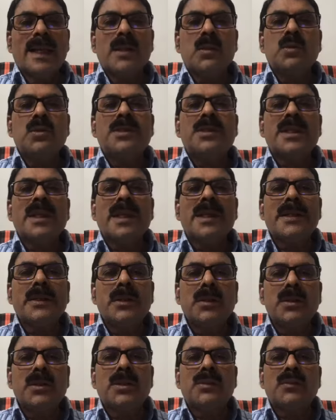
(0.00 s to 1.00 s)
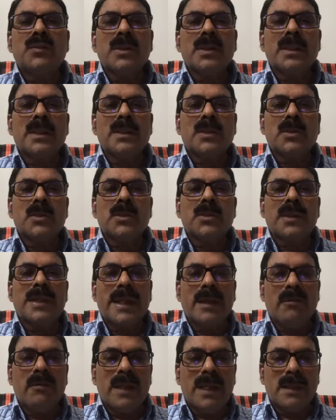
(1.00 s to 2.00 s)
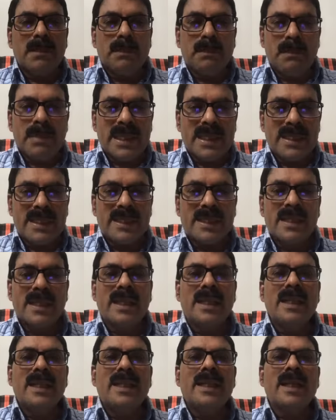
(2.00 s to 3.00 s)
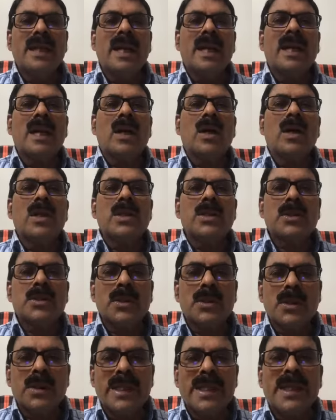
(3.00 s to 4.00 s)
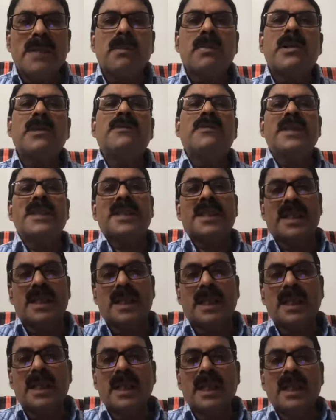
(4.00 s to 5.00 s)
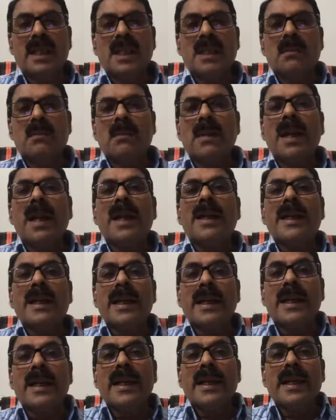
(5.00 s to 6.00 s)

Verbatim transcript: అండ్ విచ్ ఆర్ యూస్ఫుల్ టు డెవలప్ పర్సనల్లీ అండ్ ఆల్సో ఇన్ ఏ ప్రొఫెషన్ మన అంటే